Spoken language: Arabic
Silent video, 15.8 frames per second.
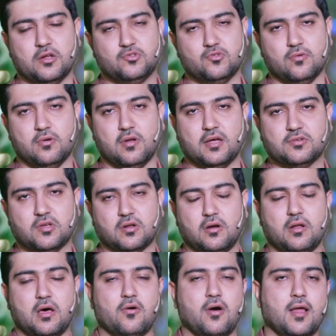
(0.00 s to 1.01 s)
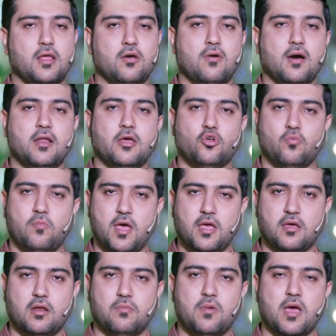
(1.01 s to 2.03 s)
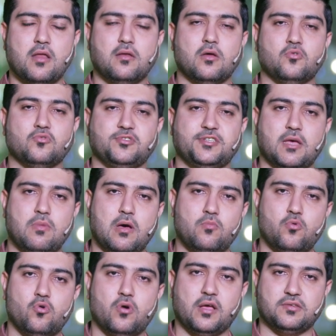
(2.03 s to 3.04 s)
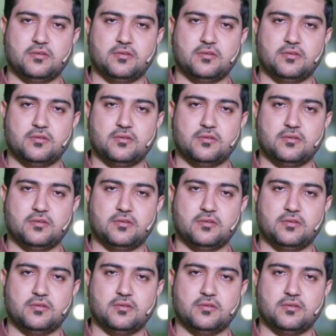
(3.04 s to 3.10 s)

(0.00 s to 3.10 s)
رسول الله صلى الله عليه واله يبين بانه سبب